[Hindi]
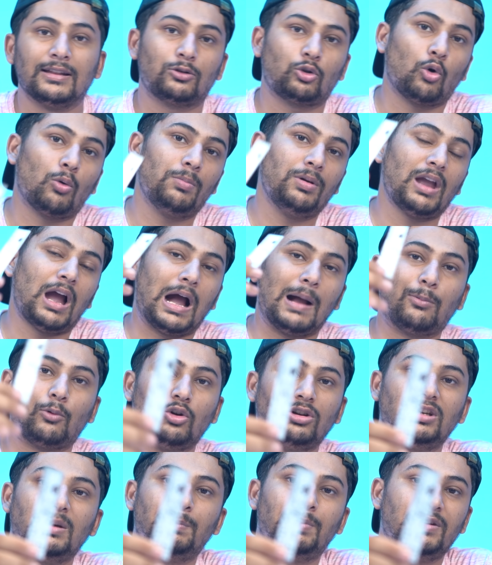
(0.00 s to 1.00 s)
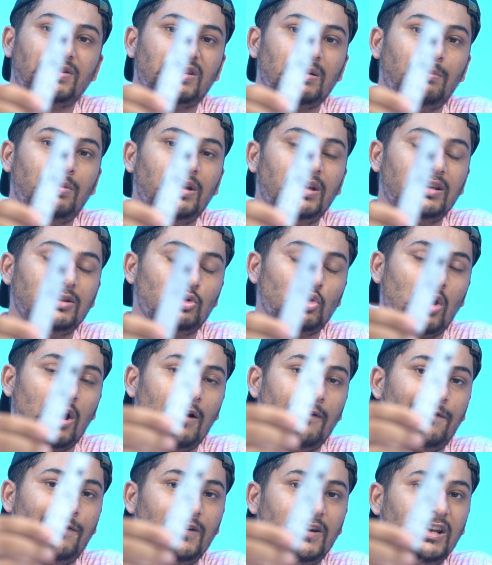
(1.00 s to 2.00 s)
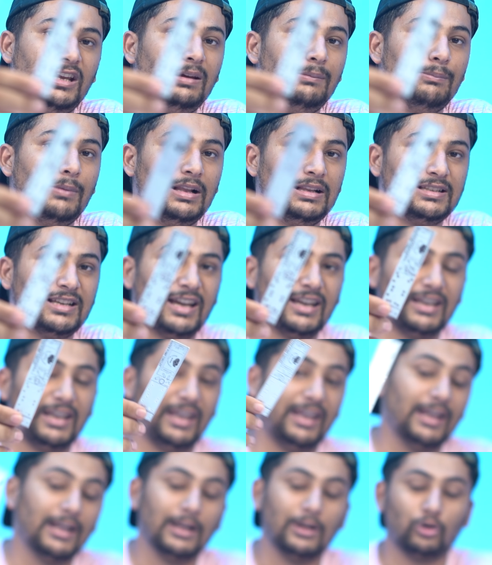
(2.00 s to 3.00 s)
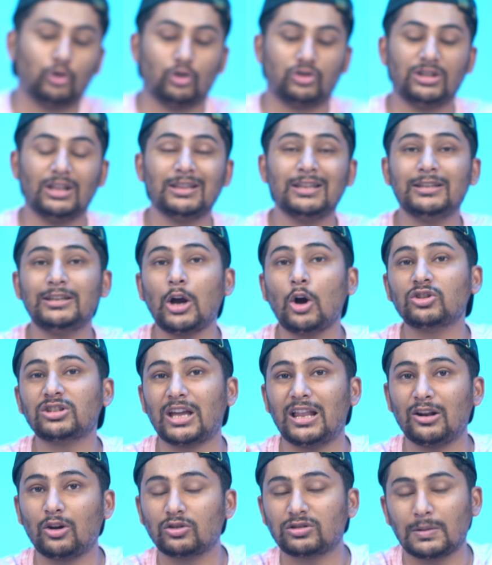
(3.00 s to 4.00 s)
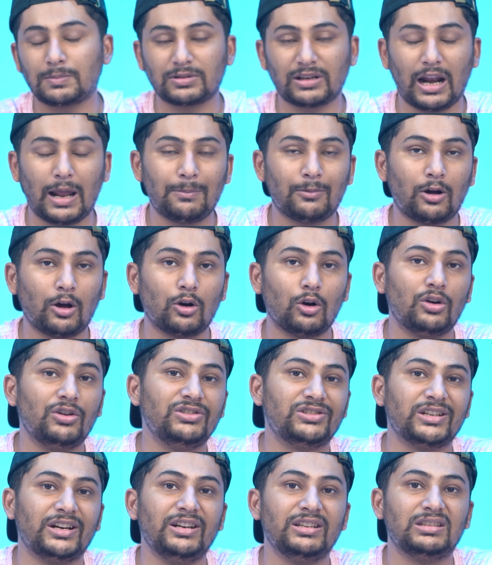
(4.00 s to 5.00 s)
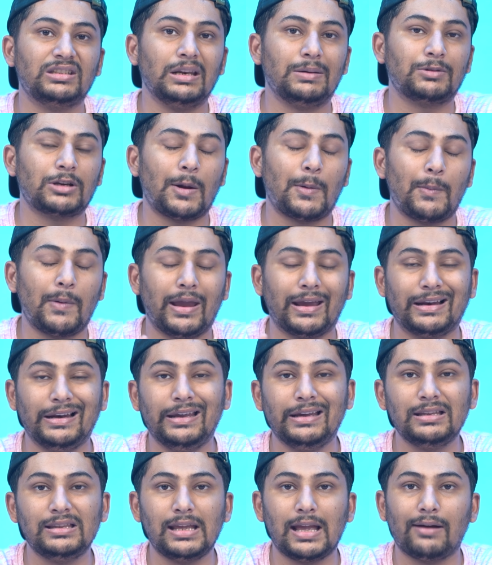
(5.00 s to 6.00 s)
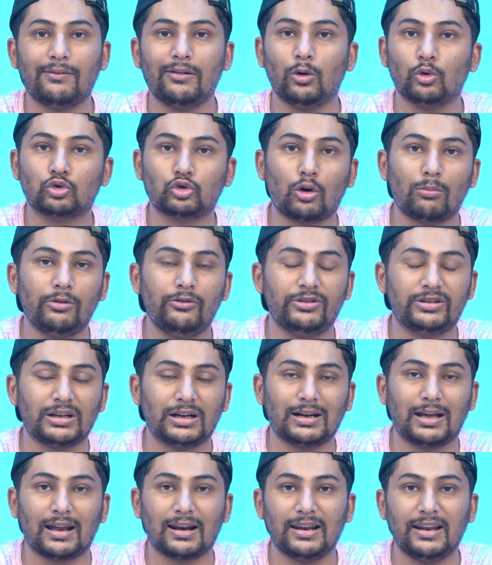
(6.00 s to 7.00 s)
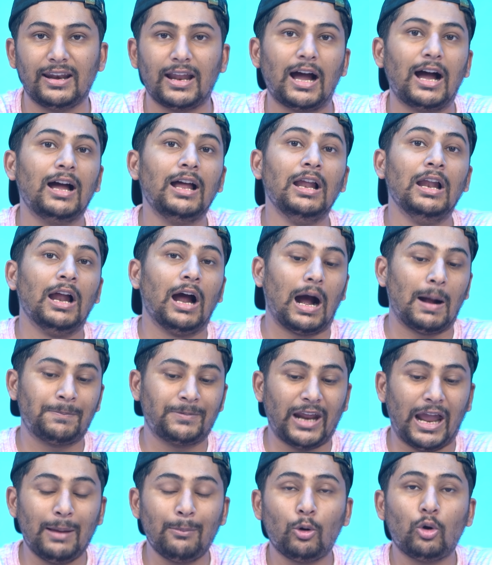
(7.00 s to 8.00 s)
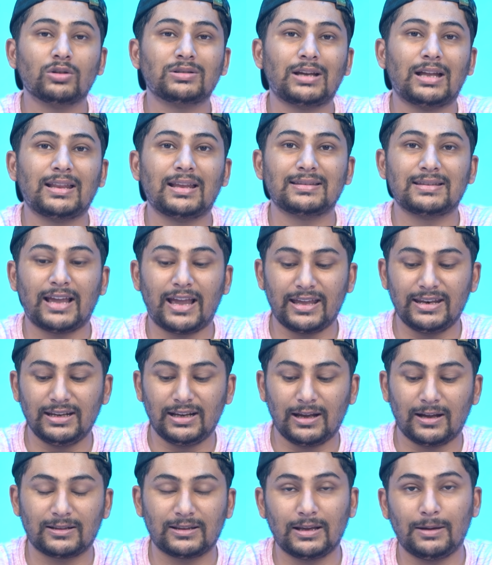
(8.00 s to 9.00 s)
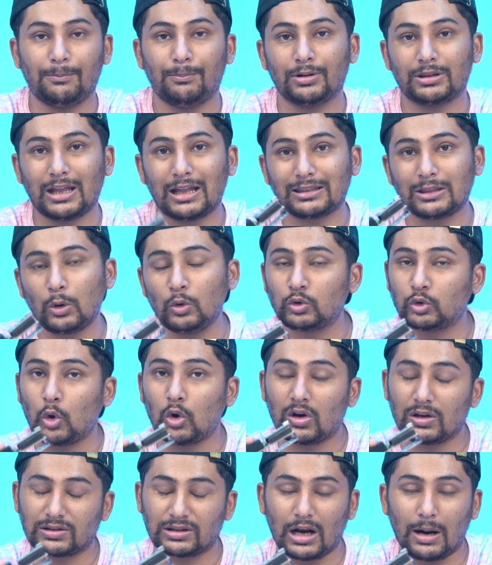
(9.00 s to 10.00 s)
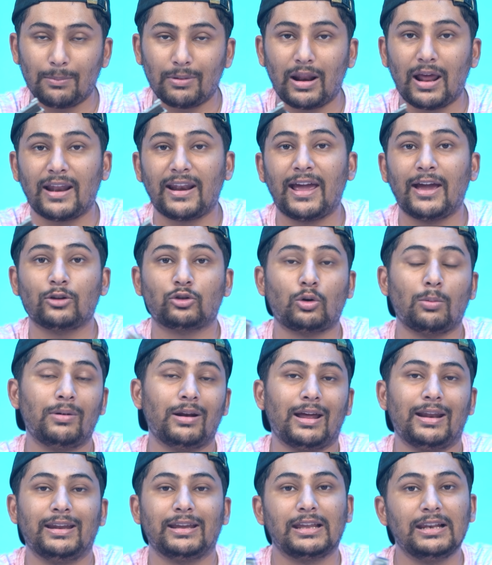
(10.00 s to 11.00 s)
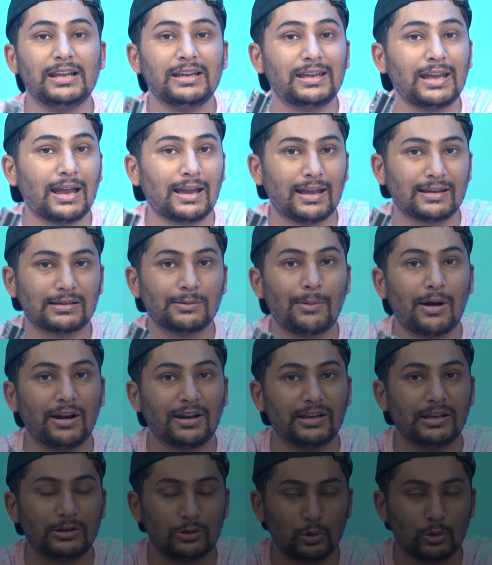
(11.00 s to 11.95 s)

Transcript: तो भी आपको ये पीसीबी जो है फ्री मिल जाएगी तो जल्दी जाओ चैनल को सब्सक्राइब कर लो नीचे डिस्क्रिप्शन में एक लिंक दिया हुआ है उसको भी विजिट कर लेना अब टाइम को ज़्यादा ज़ाया नहीं करते बताता हूँ इसको किस तरह बनाना है इसको बनाने के लिए क्या क्या सामान की